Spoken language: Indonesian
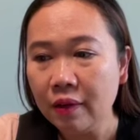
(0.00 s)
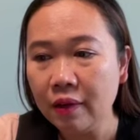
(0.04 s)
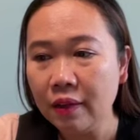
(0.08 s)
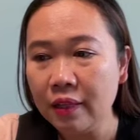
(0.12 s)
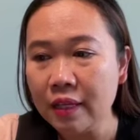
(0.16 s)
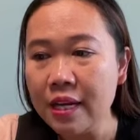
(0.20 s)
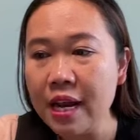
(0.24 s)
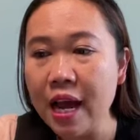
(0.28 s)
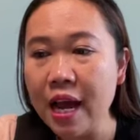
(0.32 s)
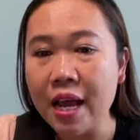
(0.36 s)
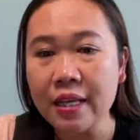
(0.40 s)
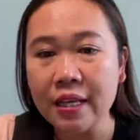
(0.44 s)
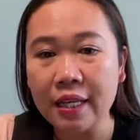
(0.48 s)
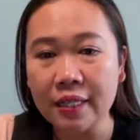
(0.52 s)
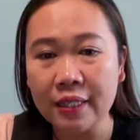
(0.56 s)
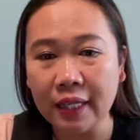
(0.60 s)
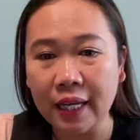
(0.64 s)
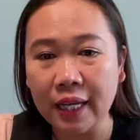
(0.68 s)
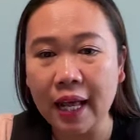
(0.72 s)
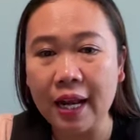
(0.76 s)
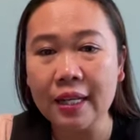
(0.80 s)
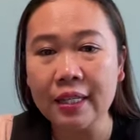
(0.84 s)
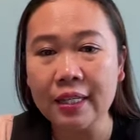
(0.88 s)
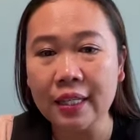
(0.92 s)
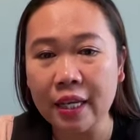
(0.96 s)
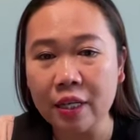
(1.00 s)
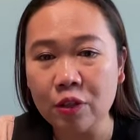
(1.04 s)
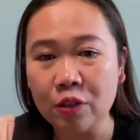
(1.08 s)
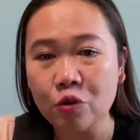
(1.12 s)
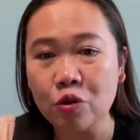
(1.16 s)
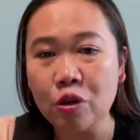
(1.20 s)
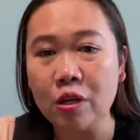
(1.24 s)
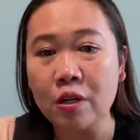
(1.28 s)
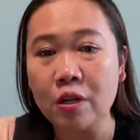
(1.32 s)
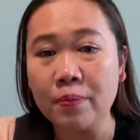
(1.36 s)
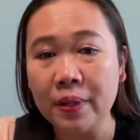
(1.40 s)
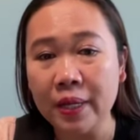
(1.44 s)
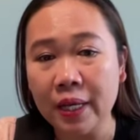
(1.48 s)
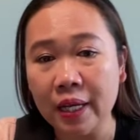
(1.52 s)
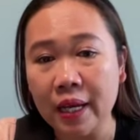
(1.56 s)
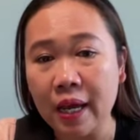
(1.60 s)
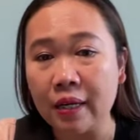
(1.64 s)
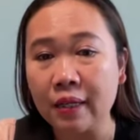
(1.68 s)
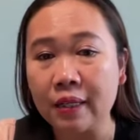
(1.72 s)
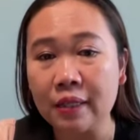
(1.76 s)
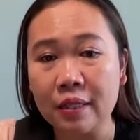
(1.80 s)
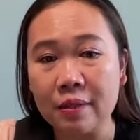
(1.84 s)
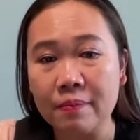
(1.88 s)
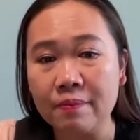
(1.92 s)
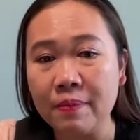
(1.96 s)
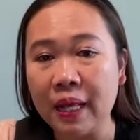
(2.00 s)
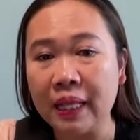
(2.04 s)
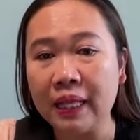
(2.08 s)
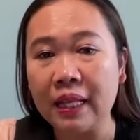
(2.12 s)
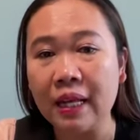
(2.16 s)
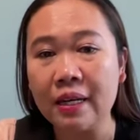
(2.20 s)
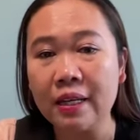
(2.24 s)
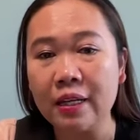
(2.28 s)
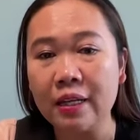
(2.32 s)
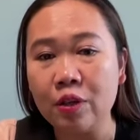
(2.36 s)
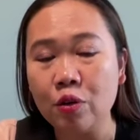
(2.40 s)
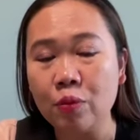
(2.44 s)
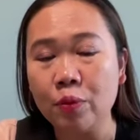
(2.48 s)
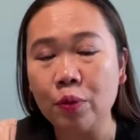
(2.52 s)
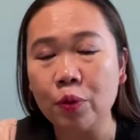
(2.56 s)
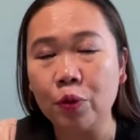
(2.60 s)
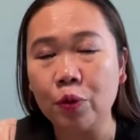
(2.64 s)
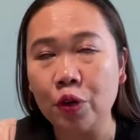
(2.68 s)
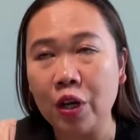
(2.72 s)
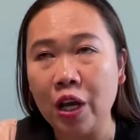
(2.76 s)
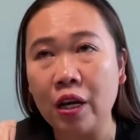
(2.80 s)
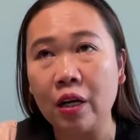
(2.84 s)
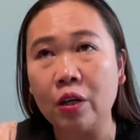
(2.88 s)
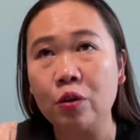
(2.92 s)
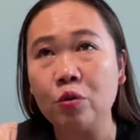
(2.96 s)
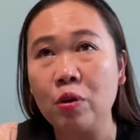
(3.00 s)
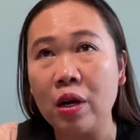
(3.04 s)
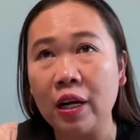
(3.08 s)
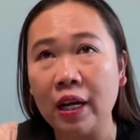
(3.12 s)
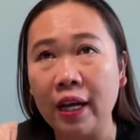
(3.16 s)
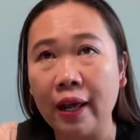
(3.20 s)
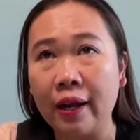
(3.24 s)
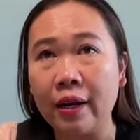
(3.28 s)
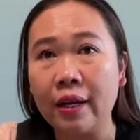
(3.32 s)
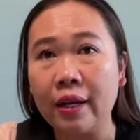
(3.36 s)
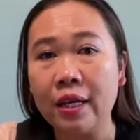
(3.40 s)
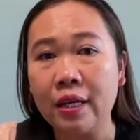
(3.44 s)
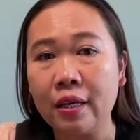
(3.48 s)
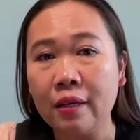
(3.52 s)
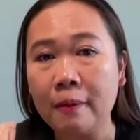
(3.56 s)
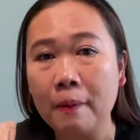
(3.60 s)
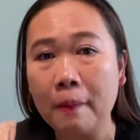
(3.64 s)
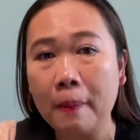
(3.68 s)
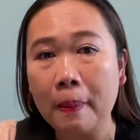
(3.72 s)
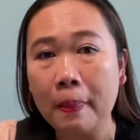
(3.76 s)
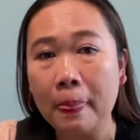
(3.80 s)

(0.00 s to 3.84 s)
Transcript: tidak hanya sekali saya sudah diberikan kesempatan hidup untuk yang kedua kali.